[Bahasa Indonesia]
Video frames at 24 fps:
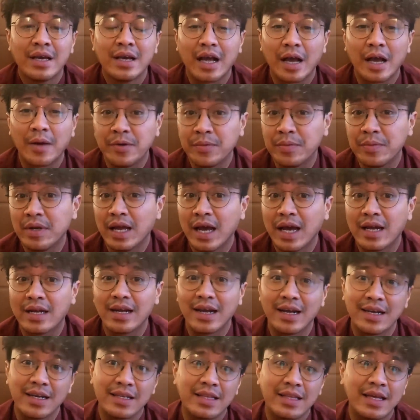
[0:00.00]
Kami melihat
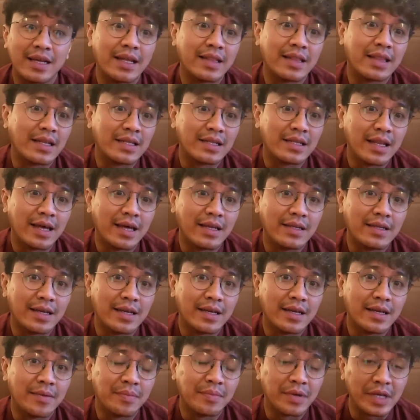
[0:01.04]
ada
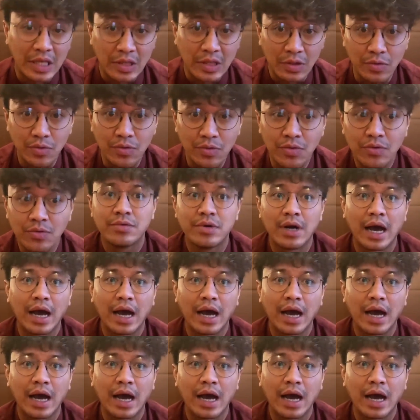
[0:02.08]
tanda-tandanya begitu,